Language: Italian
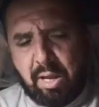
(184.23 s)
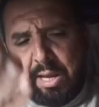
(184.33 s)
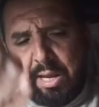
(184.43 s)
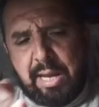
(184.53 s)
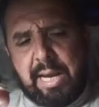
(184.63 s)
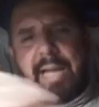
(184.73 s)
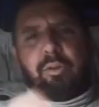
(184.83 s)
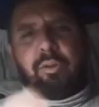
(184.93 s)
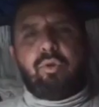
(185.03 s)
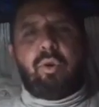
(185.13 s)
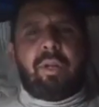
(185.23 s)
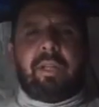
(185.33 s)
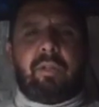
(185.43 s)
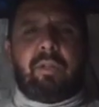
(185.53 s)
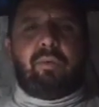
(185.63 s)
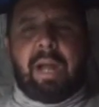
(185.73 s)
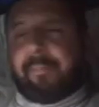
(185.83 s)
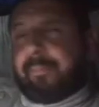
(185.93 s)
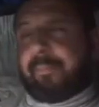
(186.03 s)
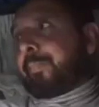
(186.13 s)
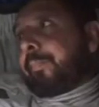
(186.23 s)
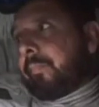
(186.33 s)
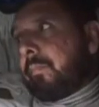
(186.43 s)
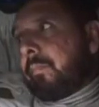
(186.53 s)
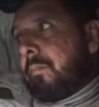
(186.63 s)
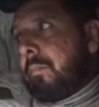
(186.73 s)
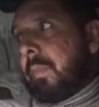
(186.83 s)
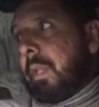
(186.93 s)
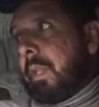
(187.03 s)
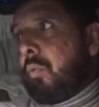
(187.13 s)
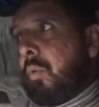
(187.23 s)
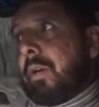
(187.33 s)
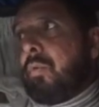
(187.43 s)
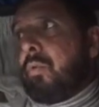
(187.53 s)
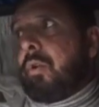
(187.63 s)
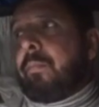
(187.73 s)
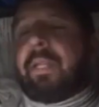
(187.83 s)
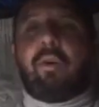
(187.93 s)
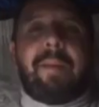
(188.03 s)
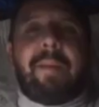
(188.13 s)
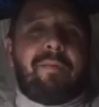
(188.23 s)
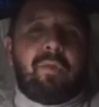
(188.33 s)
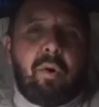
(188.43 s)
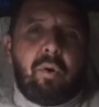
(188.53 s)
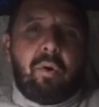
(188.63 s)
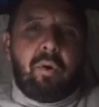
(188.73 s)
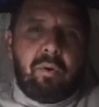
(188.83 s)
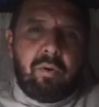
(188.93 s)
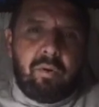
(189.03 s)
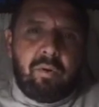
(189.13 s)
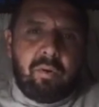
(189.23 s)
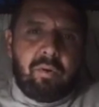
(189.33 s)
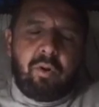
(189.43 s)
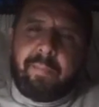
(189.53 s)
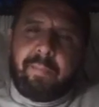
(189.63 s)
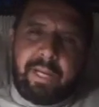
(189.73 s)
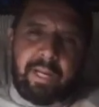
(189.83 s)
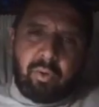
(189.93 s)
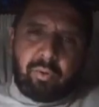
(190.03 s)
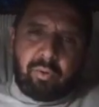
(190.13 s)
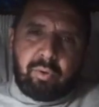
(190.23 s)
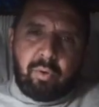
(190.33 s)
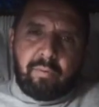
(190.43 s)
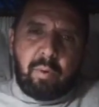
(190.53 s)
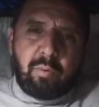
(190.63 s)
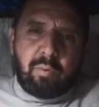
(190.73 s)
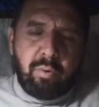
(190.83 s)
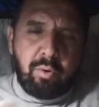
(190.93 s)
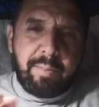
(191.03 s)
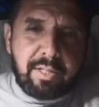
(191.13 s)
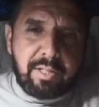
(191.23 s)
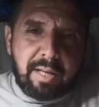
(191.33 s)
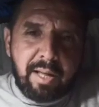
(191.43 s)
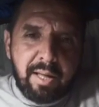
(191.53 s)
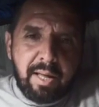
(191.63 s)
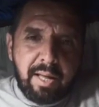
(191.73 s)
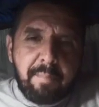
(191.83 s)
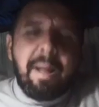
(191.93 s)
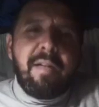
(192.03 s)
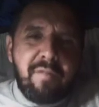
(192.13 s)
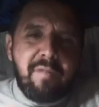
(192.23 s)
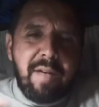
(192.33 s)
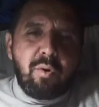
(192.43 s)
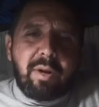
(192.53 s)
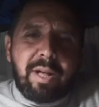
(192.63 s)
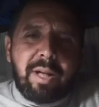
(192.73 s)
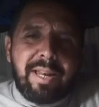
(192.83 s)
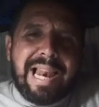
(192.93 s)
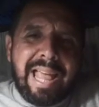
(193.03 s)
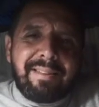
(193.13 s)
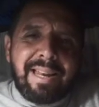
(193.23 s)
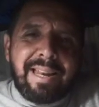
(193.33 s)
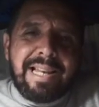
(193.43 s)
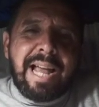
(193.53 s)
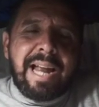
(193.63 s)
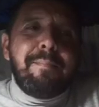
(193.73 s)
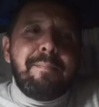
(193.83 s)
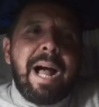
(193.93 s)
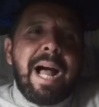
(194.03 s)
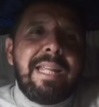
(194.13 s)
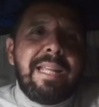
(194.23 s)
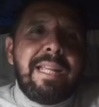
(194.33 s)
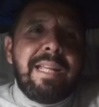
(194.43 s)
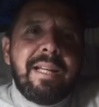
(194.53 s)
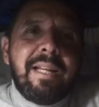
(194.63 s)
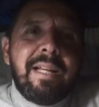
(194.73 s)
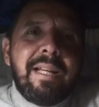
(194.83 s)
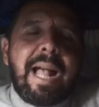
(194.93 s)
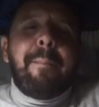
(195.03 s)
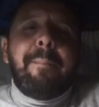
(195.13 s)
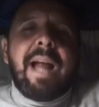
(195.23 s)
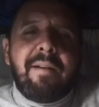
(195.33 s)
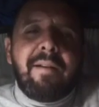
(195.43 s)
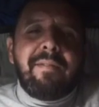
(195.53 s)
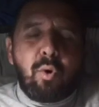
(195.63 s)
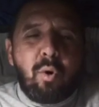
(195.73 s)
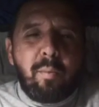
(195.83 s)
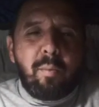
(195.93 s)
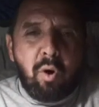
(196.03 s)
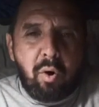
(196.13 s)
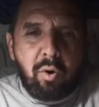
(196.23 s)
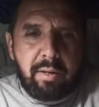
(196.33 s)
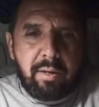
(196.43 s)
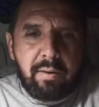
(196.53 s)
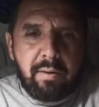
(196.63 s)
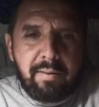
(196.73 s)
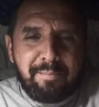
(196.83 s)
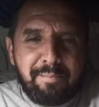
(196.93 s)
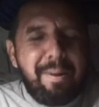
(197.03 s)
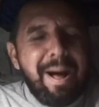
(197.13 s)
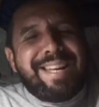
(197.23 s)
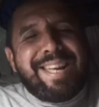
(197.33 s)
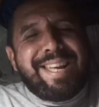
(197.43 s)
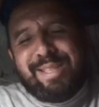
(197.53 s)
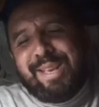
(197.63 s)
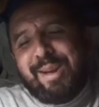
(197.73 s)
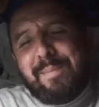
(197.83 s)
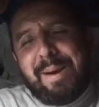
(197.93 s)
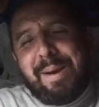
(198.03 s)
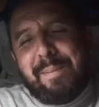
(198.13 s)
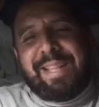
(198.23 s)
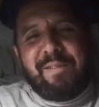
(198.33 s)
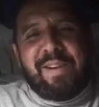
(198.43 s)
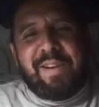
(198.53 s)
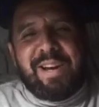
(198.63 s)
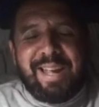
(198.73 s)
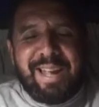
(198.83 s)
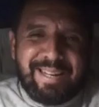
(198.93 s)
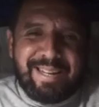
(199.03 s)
L'altro giorno addirittura qualcuno mi domandò, non mi ricordo dove, qualcuno mi disse, ma è vero che nell'Eden gli animali camminavano come noi? Ma che Dio abbia pietà, fratelli!